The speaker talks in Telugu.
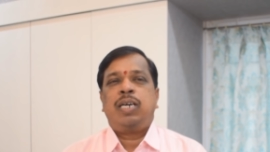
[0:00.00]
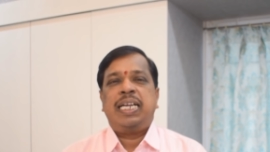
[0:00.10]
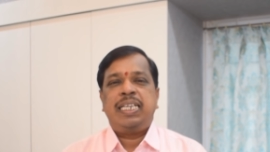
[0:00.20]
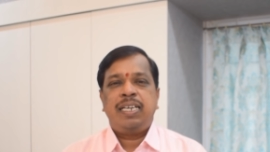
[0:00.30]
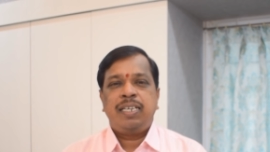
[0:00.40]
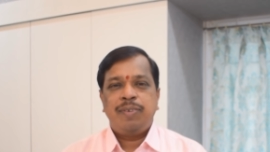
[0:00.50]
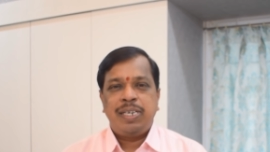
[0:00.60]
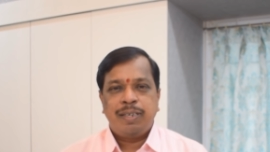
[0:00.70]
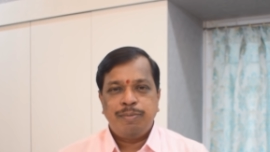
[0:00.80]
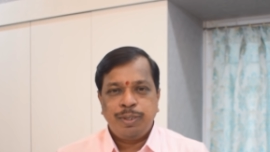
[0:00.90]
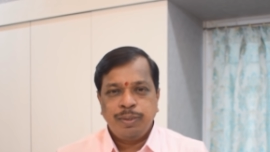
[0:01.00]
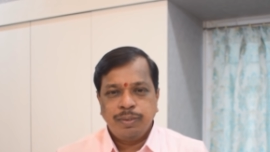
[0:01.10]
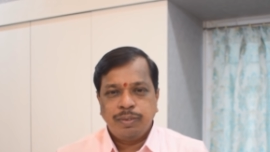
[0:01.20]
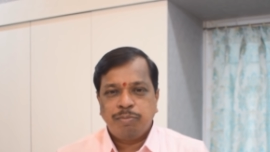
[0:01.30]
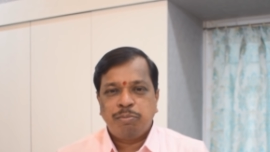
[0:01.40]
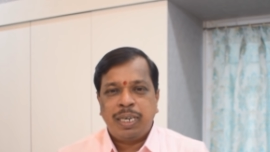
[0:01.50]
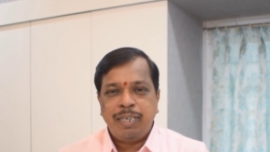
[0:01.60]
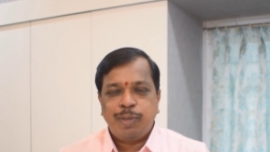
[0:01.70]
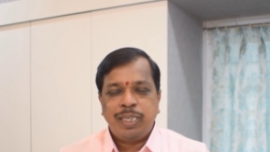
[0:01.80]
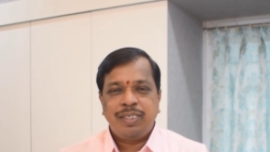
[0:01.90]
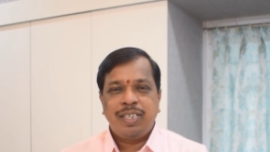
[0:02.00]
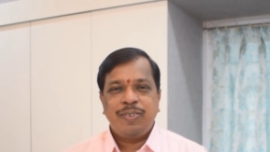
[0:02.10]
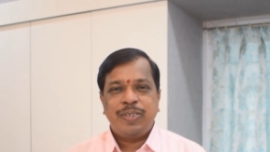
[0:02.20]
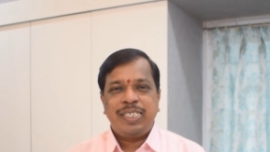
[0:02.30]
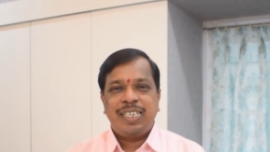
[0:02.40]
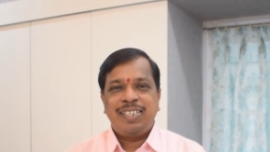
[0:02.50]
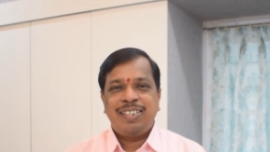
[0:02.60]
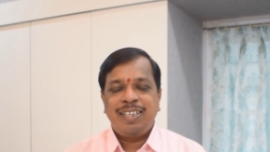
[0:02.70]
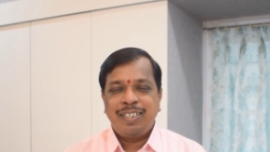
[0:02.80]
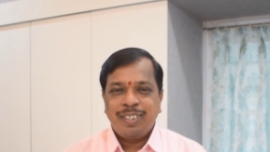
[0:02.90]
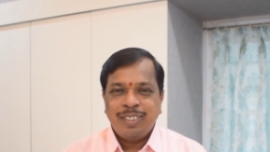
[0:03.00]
అందరికీ వెల్కమ్ టు మనీ మాస్టరీ వన్ థర్టీ నైన్